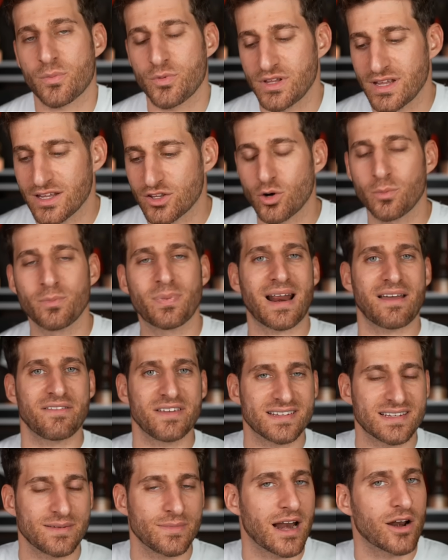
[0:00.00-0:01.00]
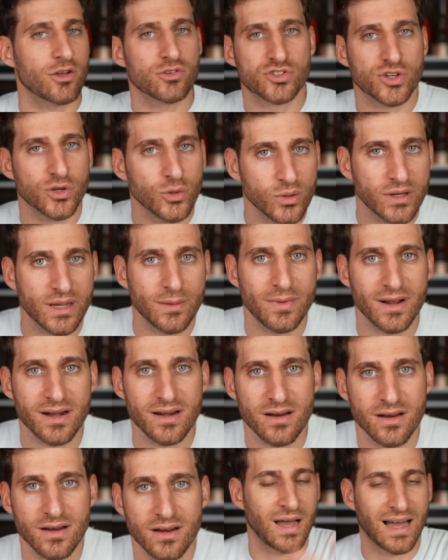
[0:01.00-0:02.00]
più indietro, bravissimi Alonso e Hülkenberg,
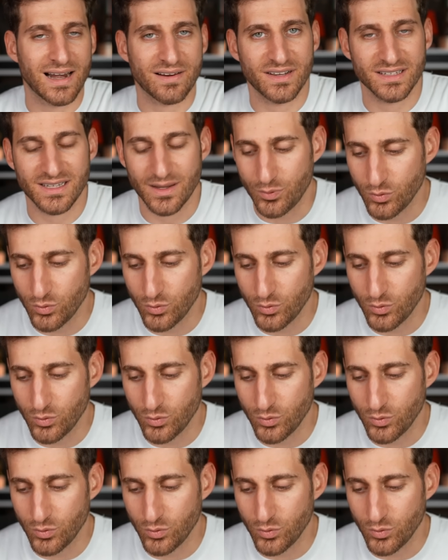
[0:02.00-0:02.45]
arrivati a